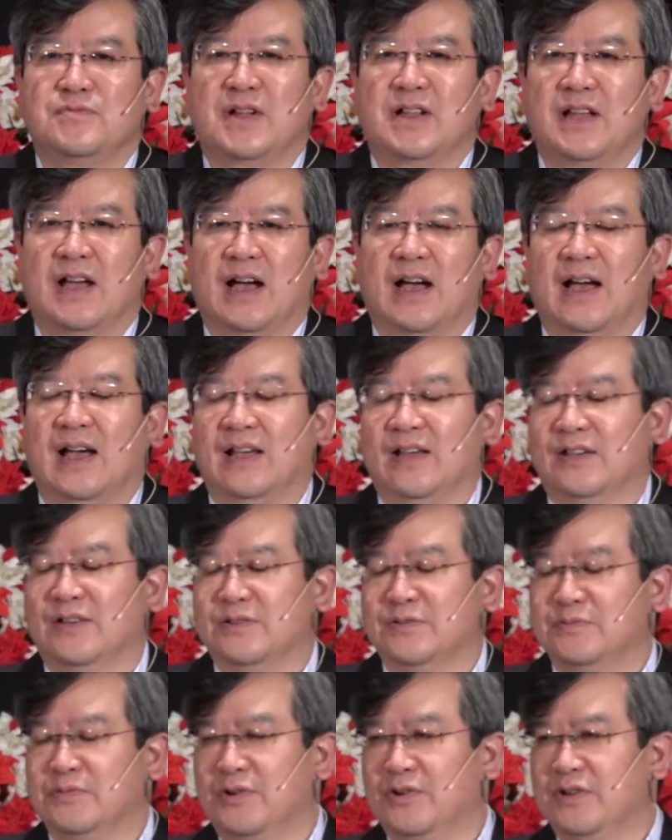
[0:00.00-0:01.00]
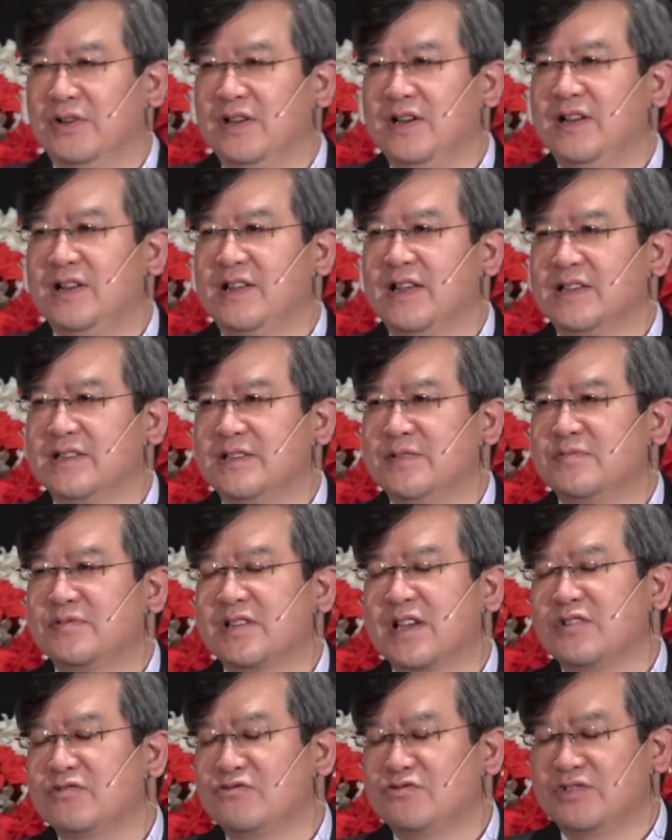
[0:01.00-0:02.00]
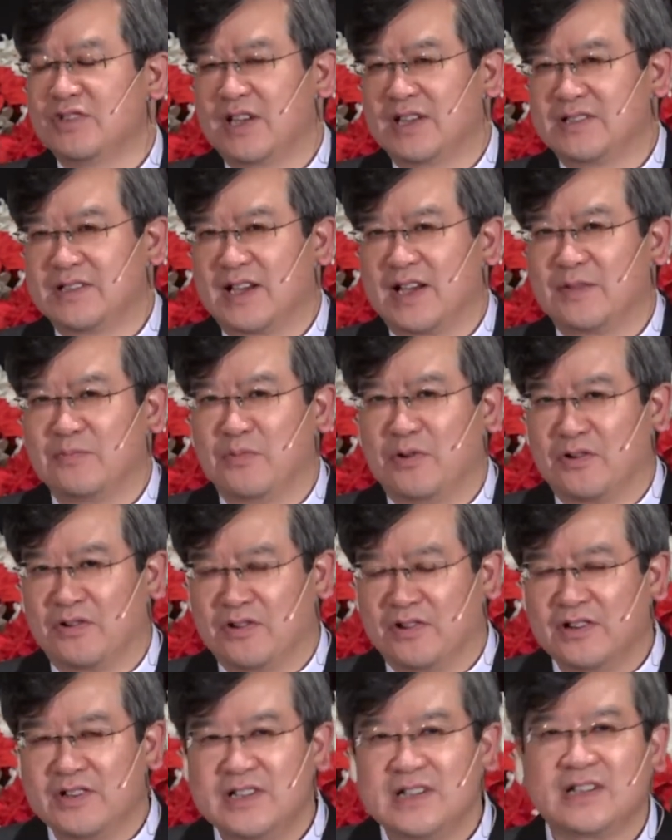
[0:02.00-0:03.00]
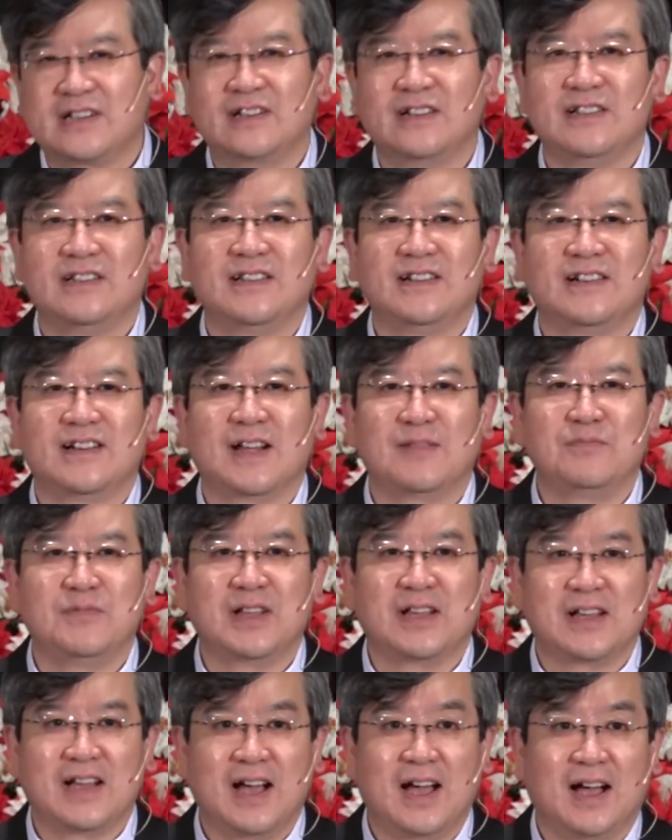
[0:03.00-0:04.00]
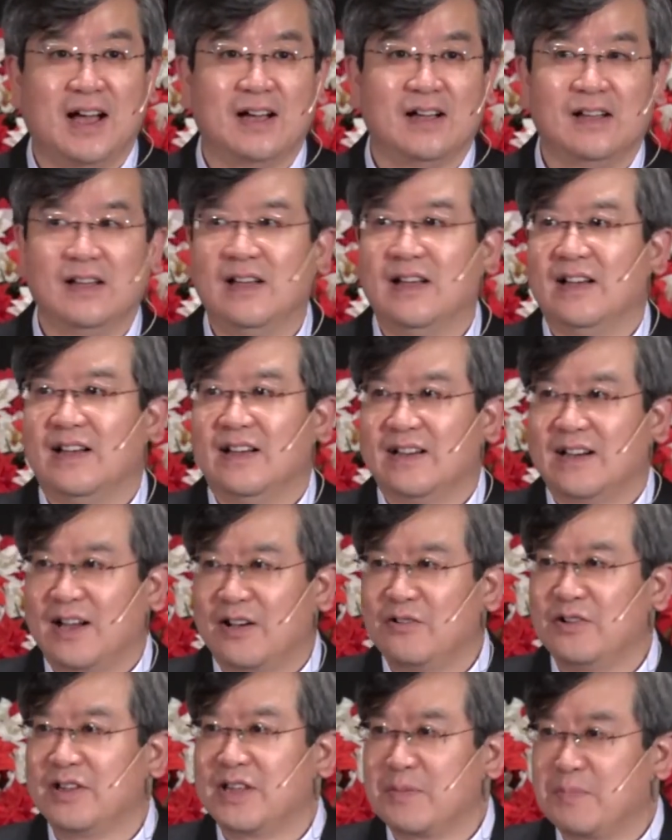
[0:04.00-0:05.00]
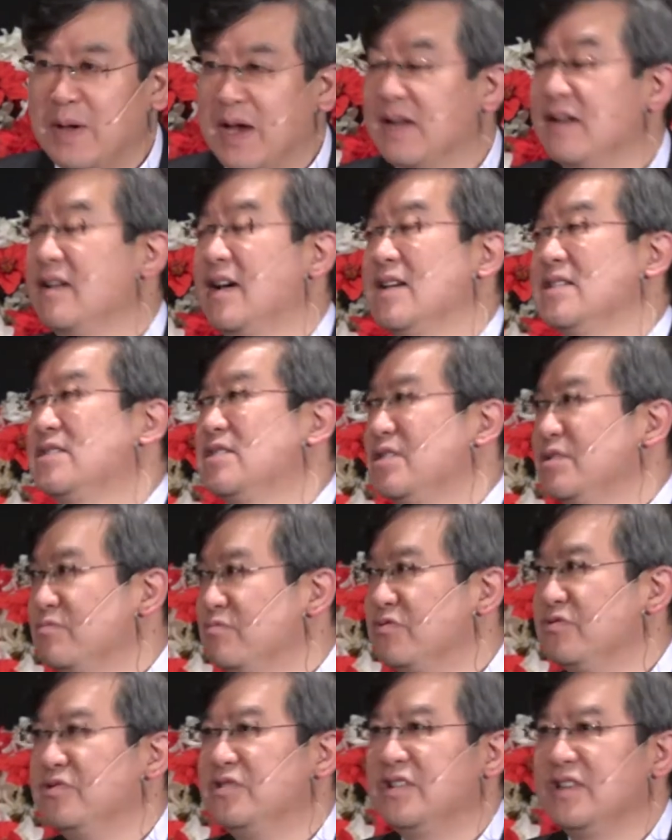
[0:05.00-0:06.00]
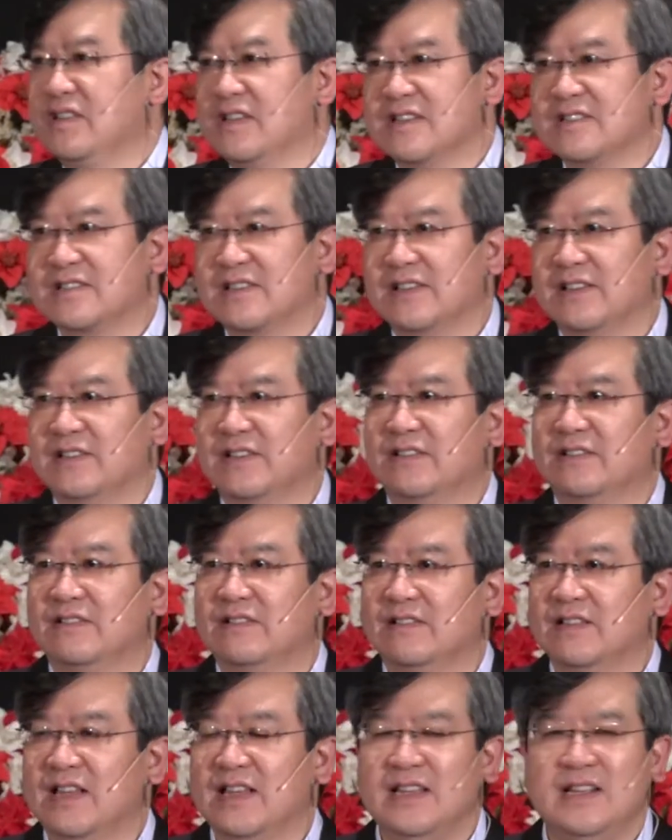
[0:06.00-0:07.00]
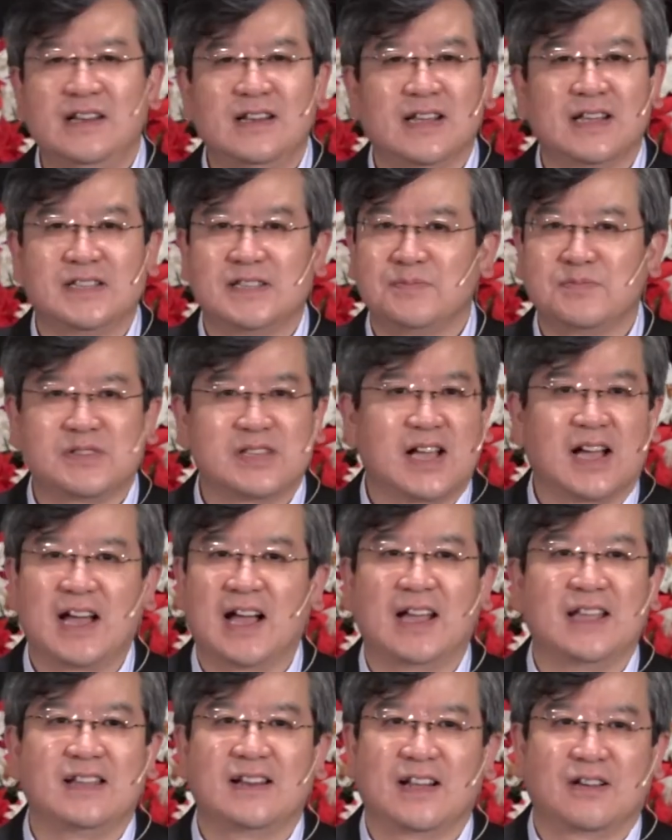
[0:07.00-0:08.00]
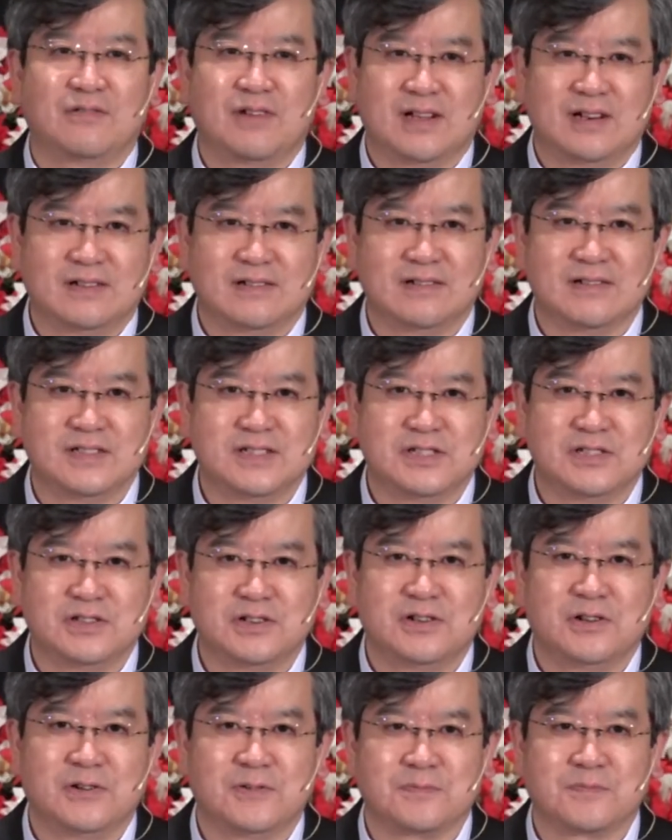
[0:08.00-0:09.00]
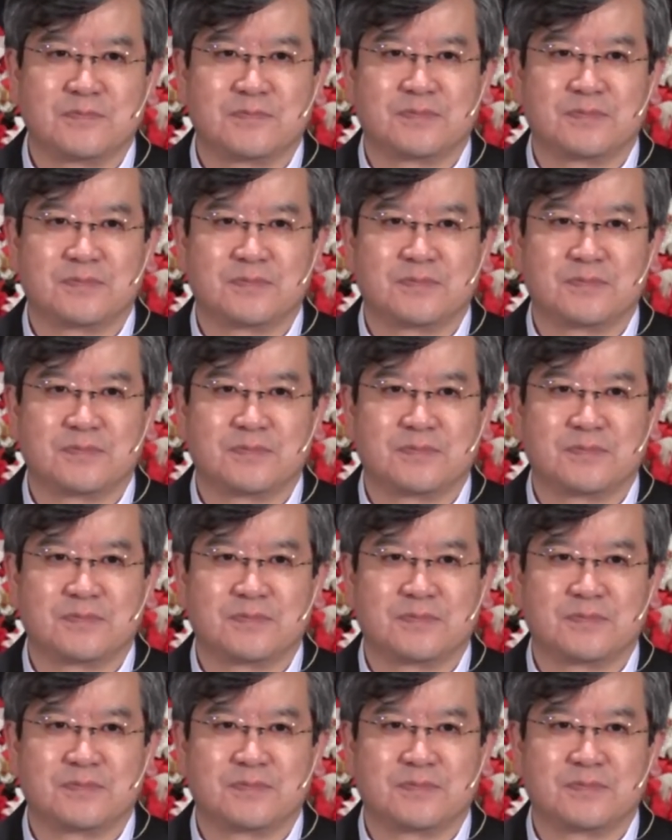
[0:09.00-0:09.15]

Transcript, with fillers: 말이 아유 뭐 일개 집사 주제에 제가 뭐 그걸 그런 일을 합니까? 라고 이렇게 반응하시는 분들이 계세요. 일개 집사가 아니라고 하는 것이죠.